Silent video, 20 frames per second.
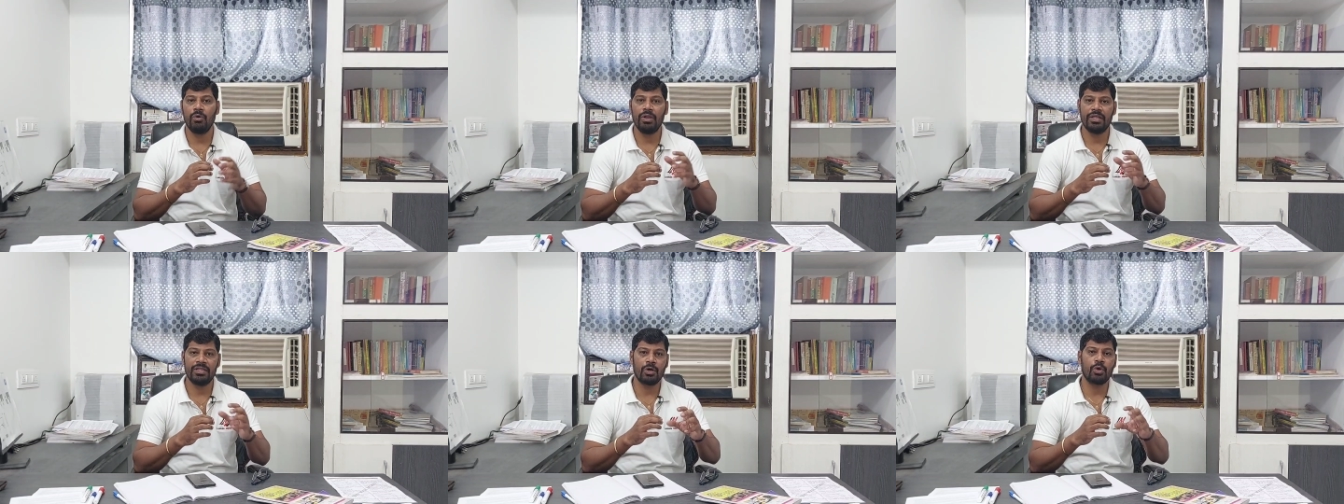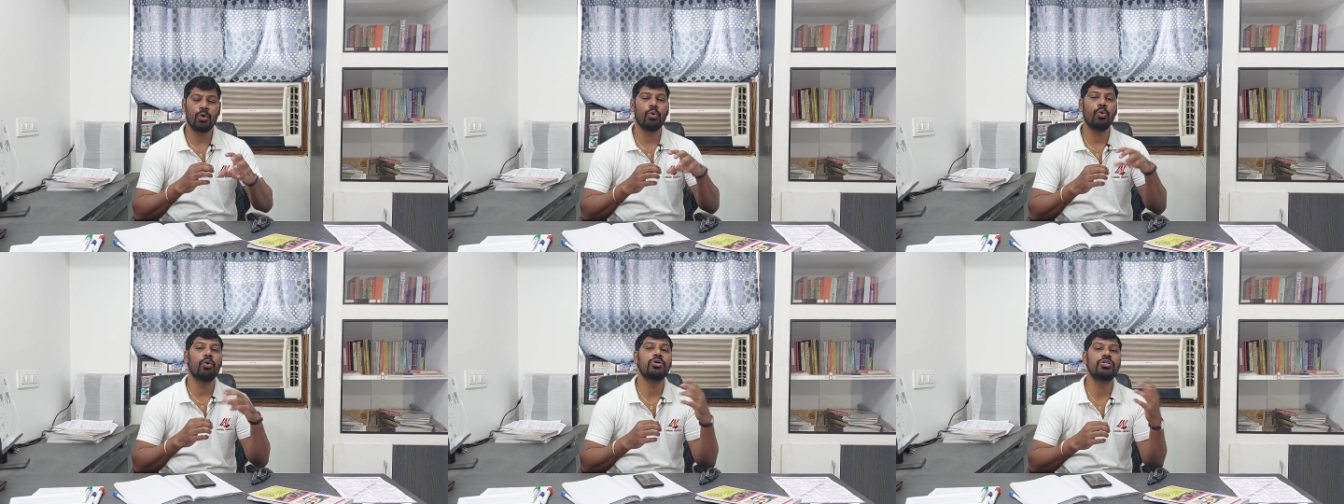లేదా
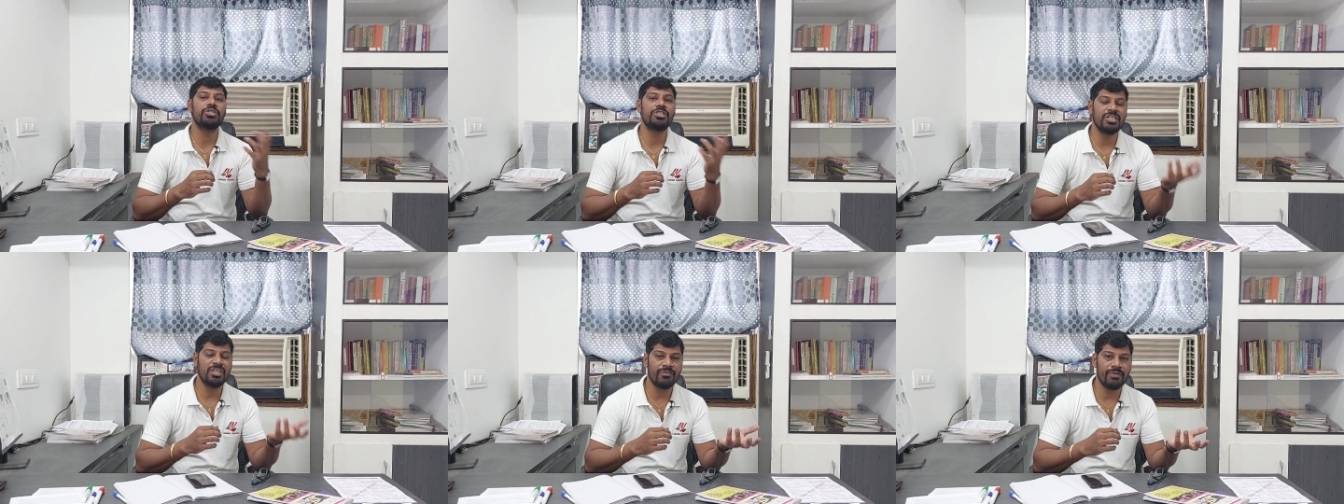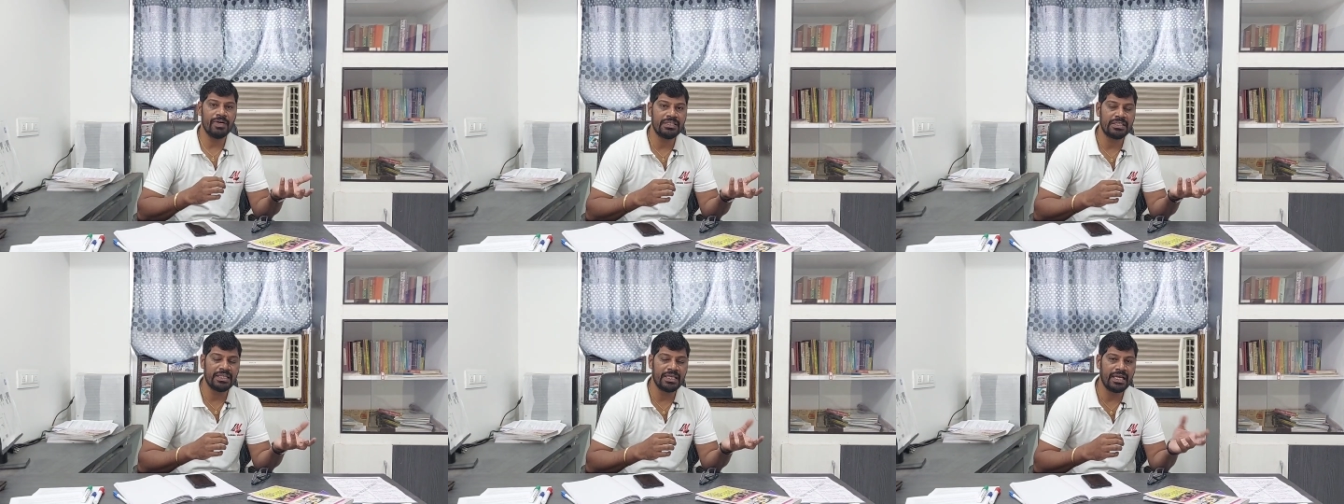కోచింగ్కి
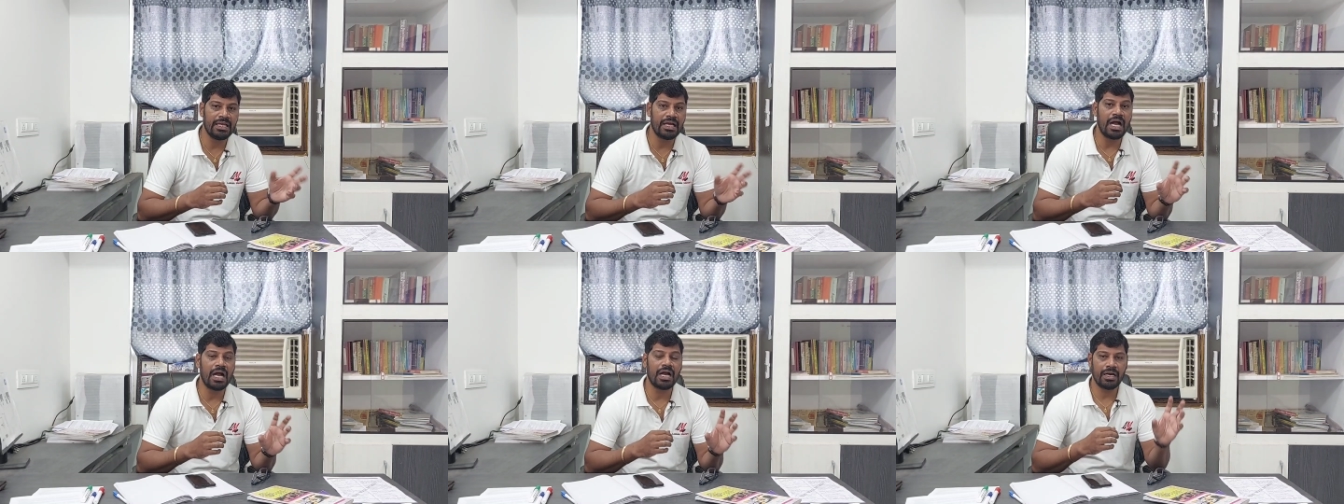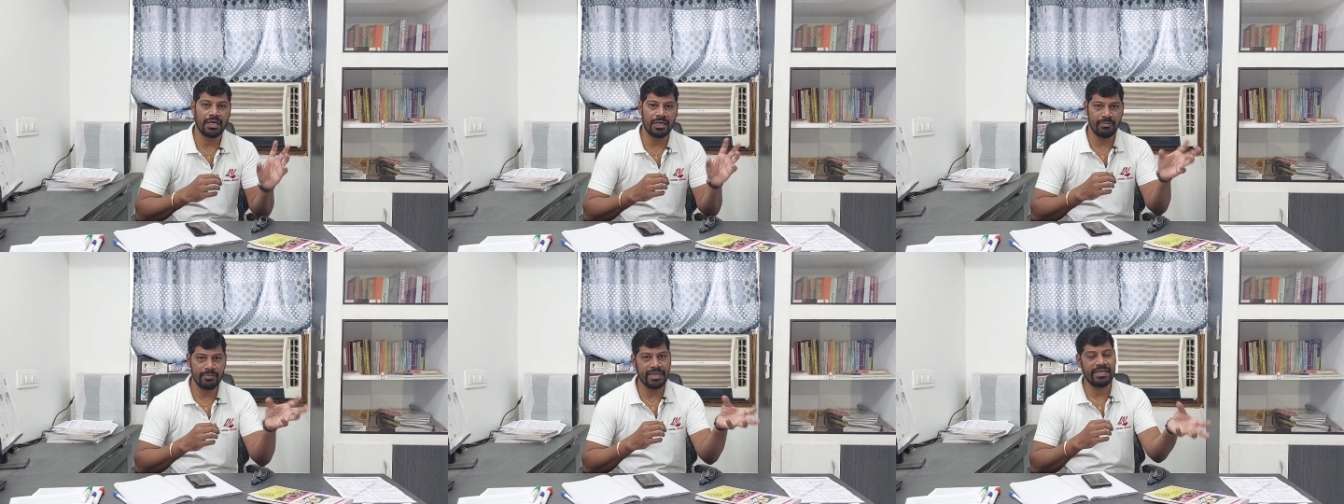వెళ్తే
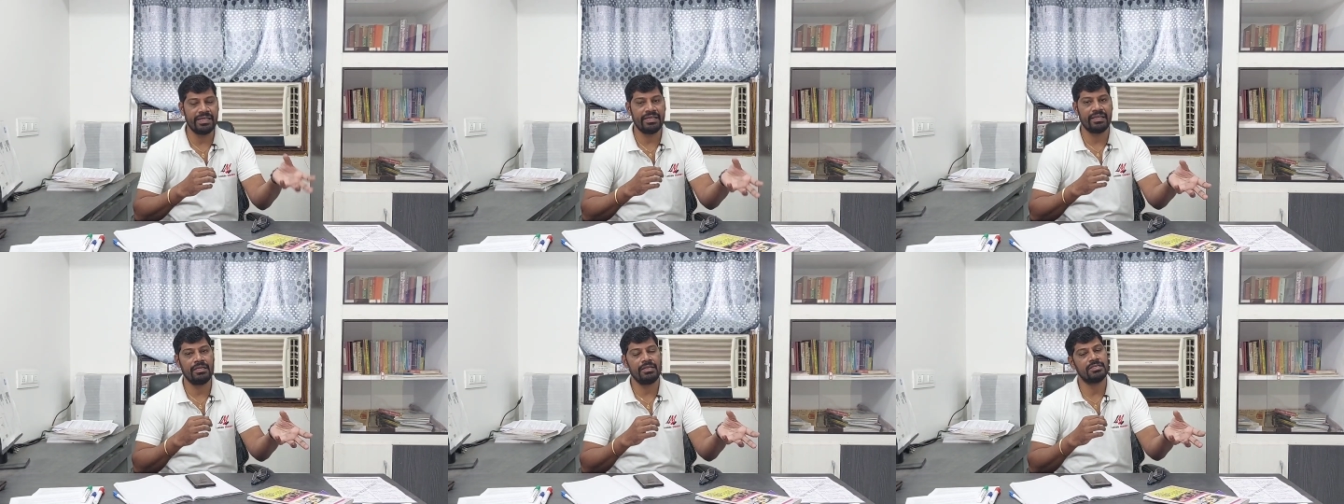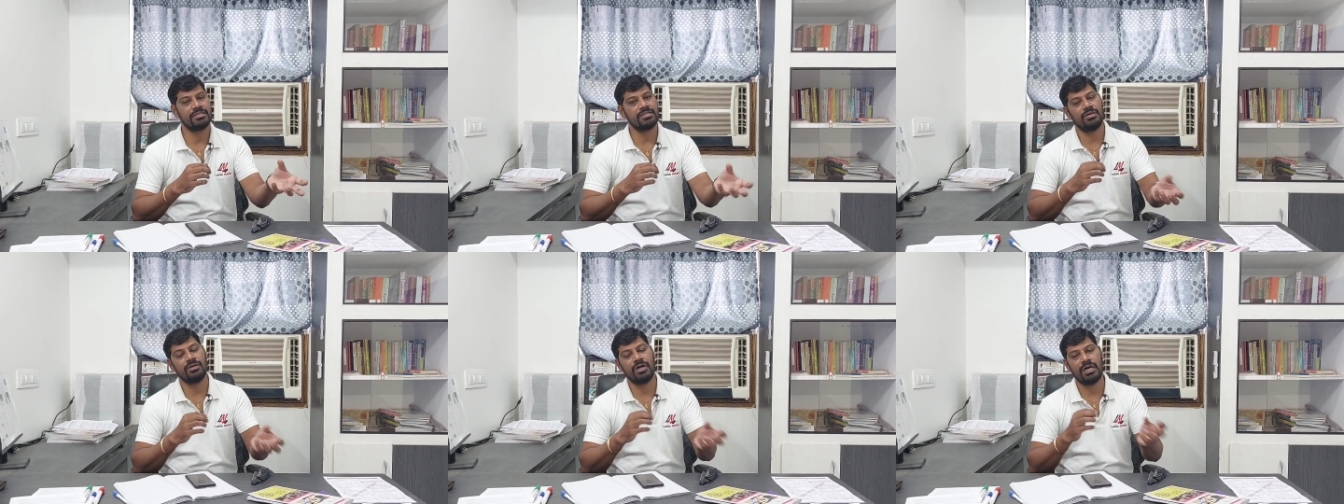అక్కడ మెటీరియల్
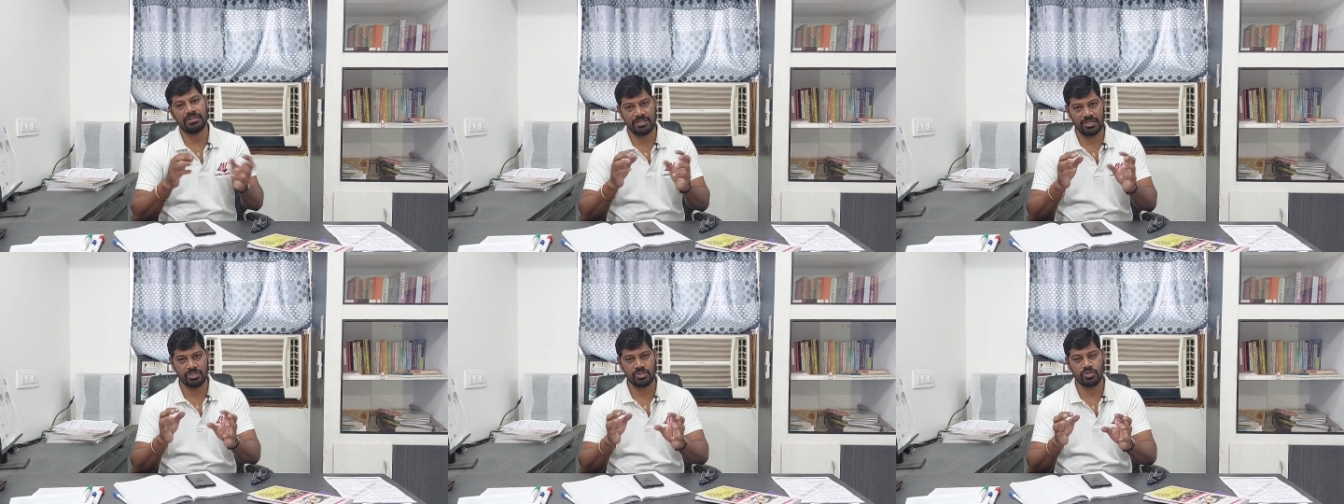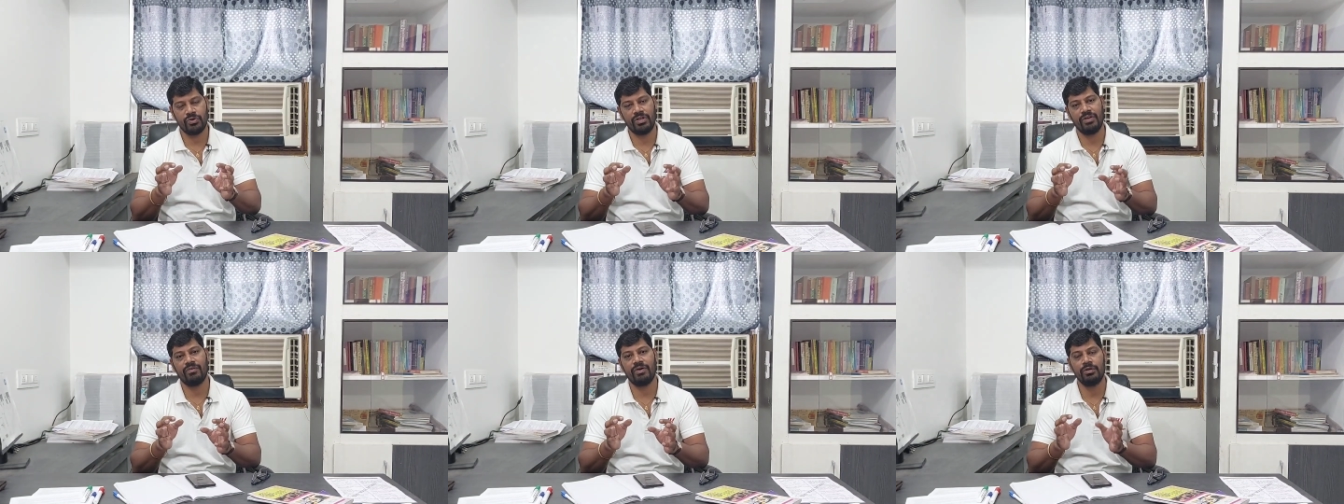ఇస్తారో అది
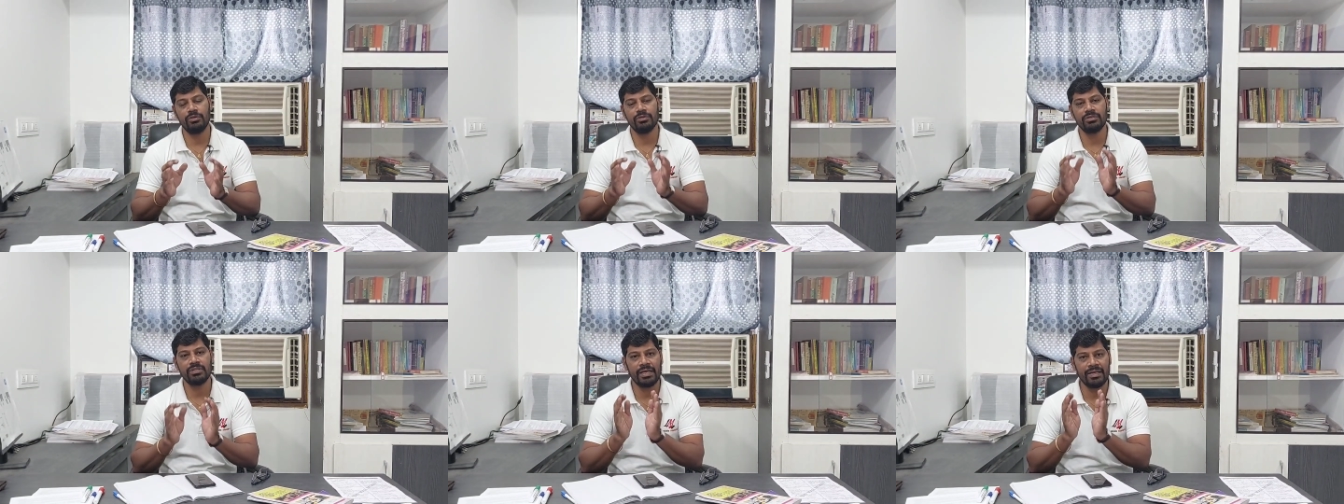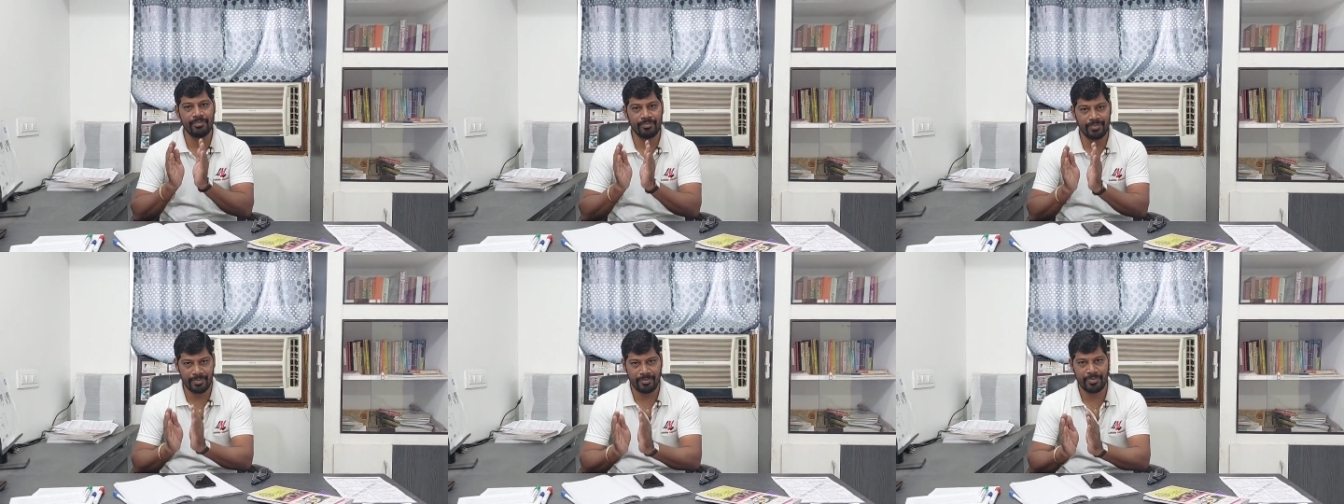తెచ్చుకునేవాళ్ళు
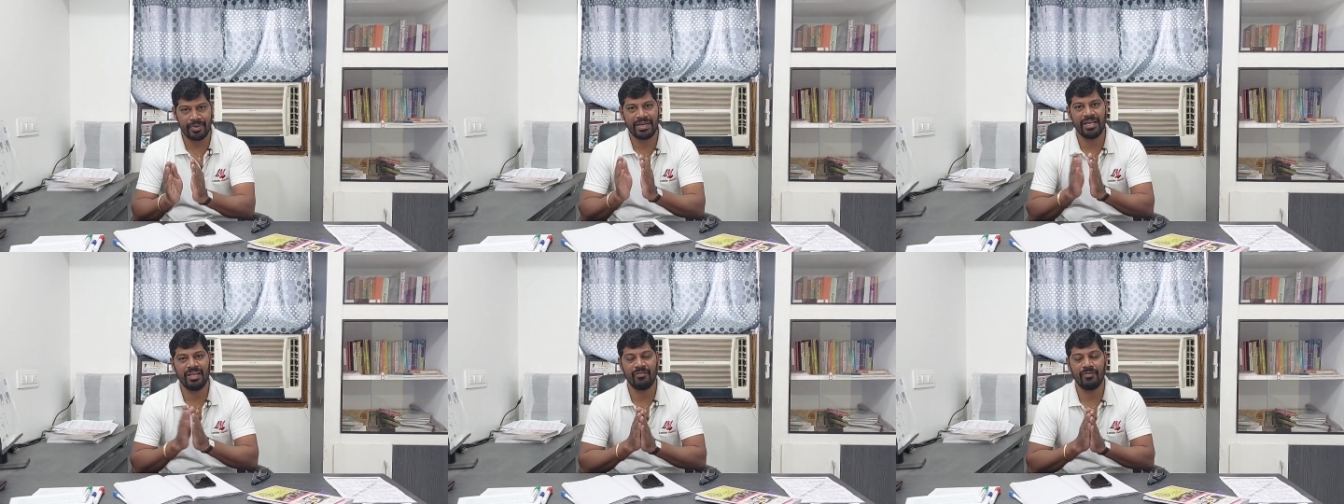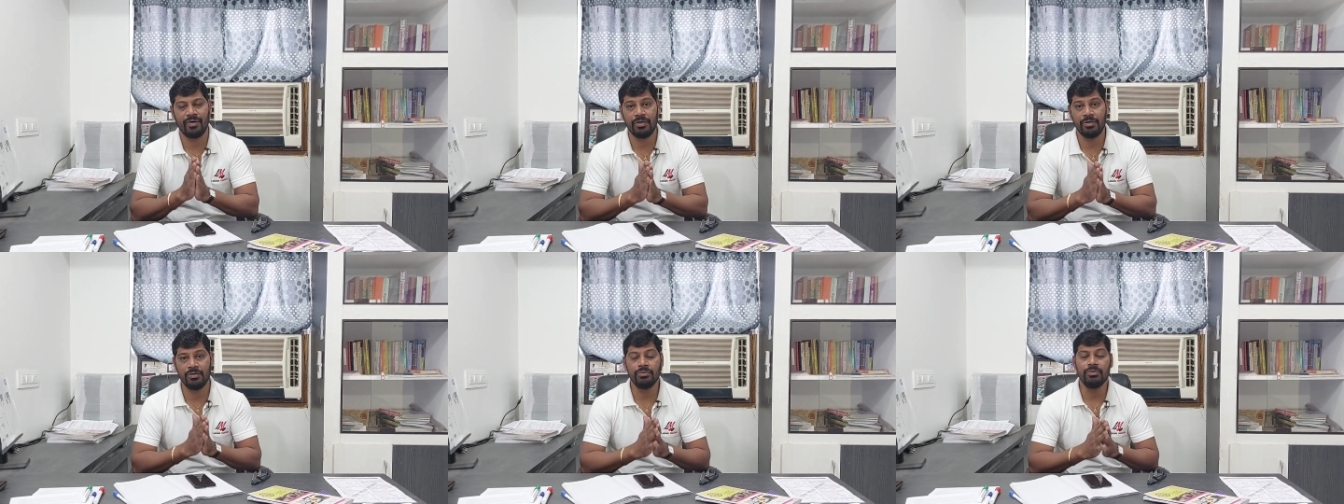దాన్ని ప్రిపేర్
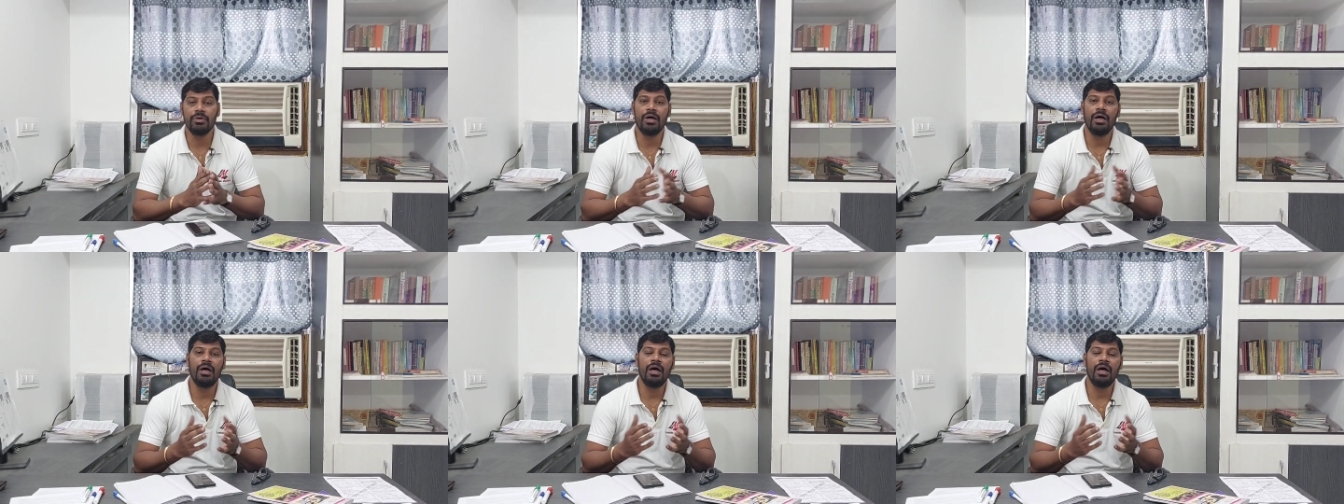అయ్యేవాళ్ళు